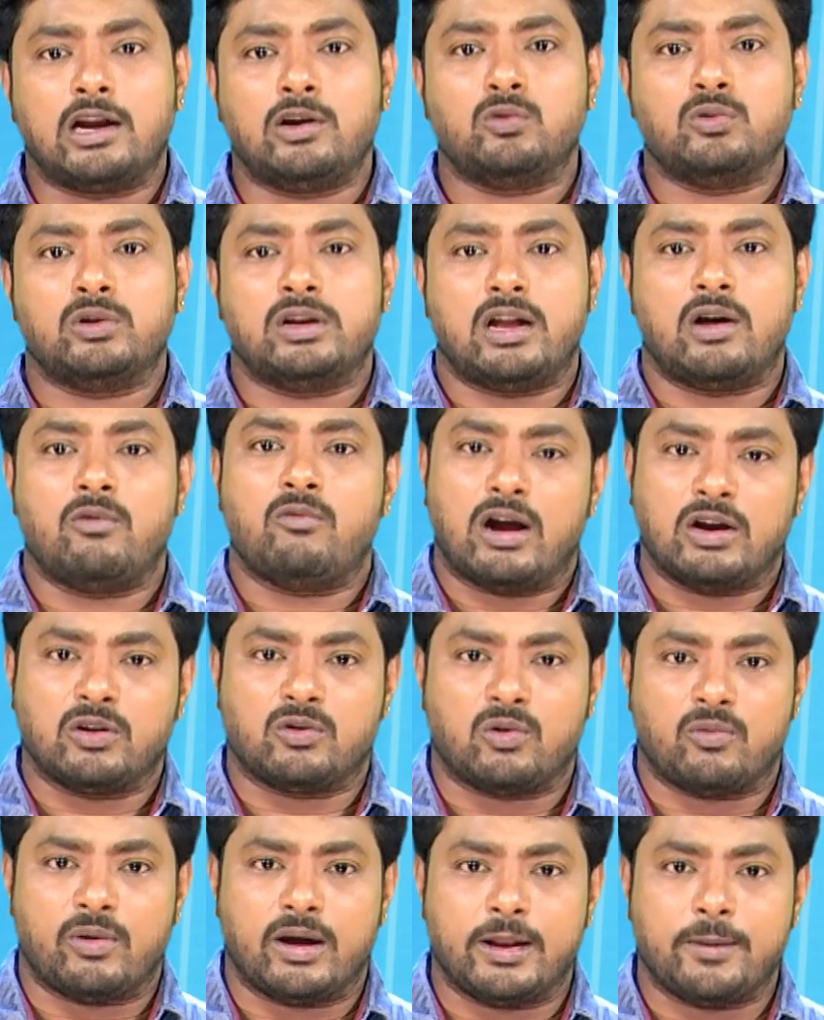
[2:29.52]
నూనెలా
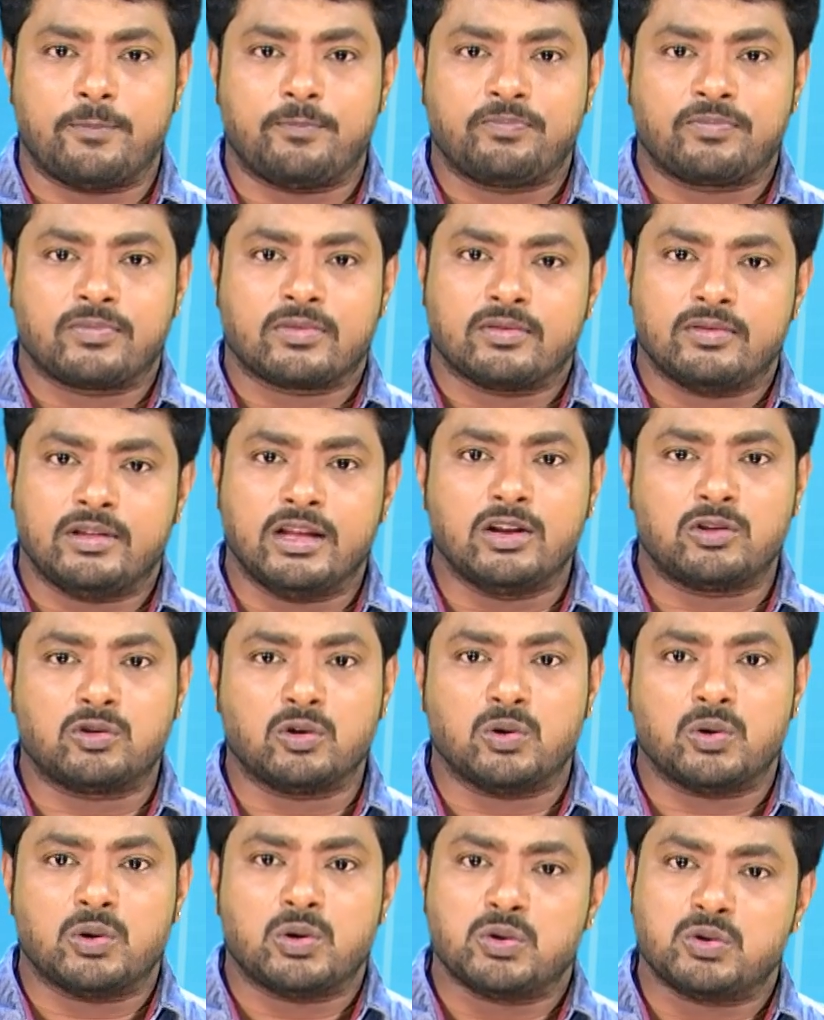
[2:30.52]
వాడుకోవాలి
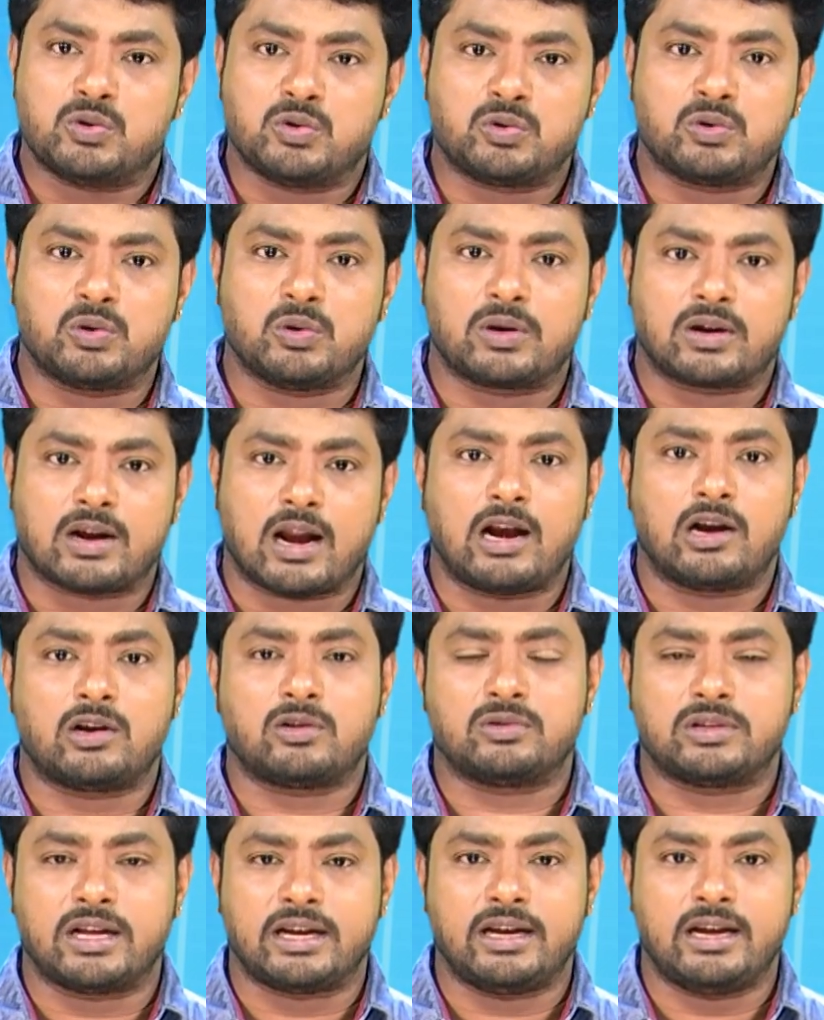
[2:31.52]
దీనితో జుట్టు
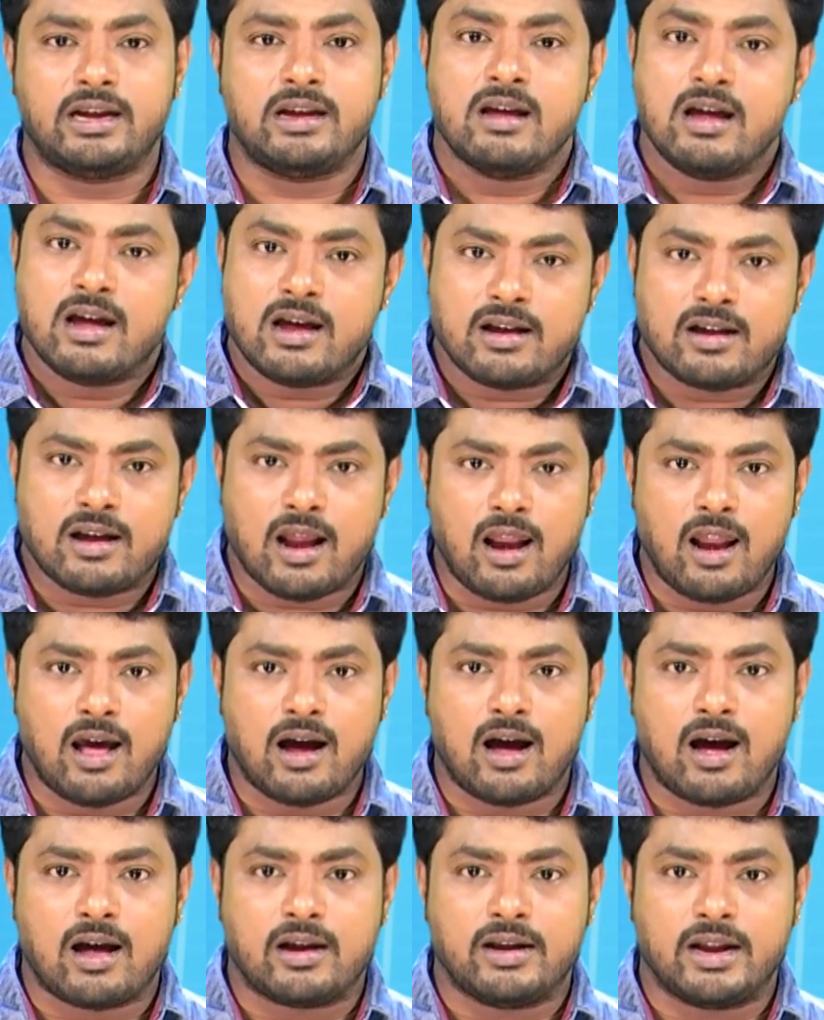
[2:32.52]
రాలటం తగ్గి
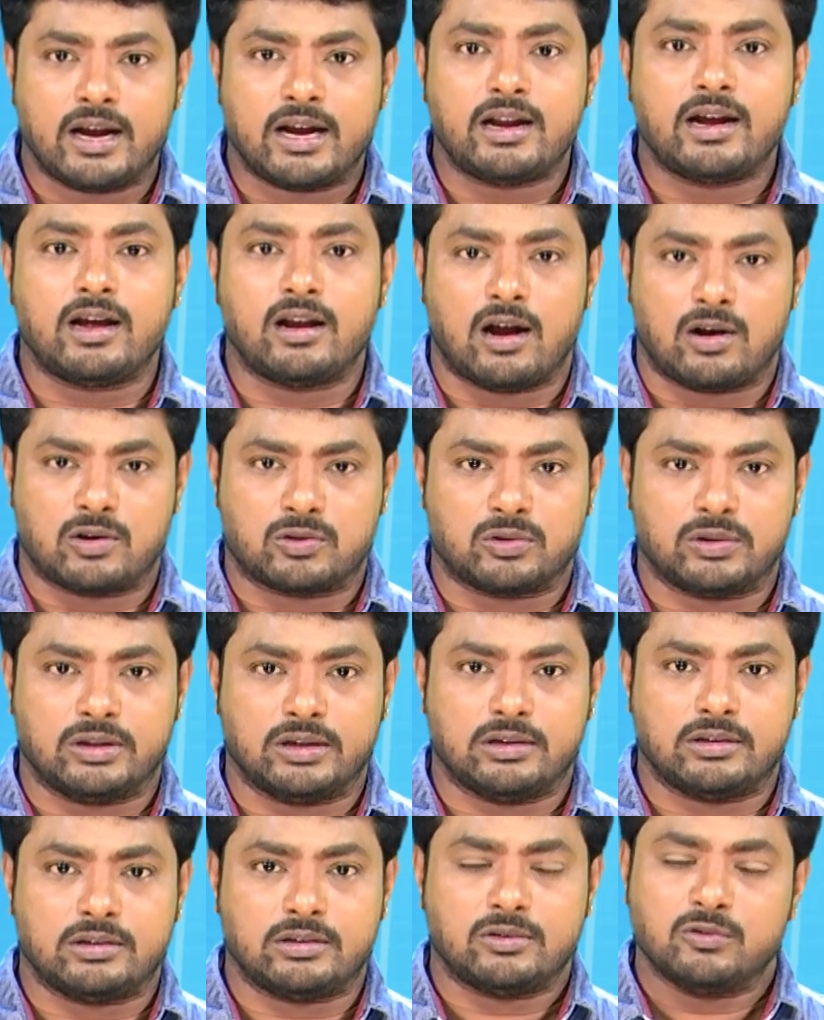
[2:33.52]
నల్లగా నిగనిగలాడుతుంది
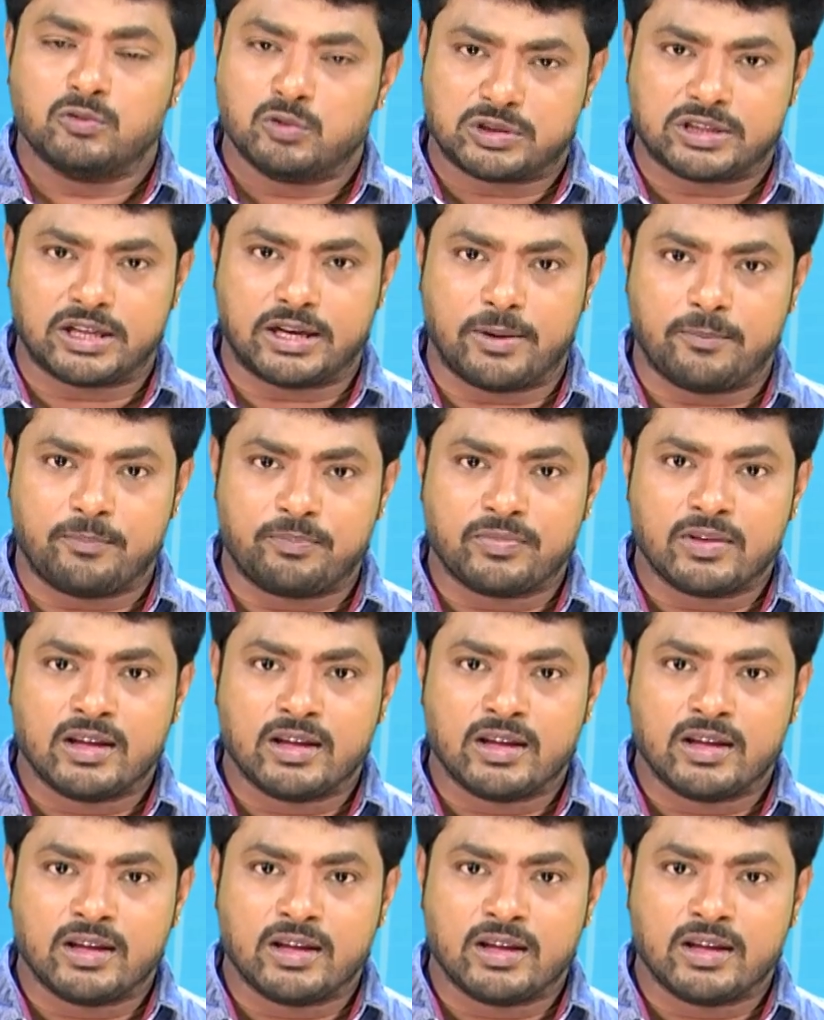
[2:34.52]
ఉసిరి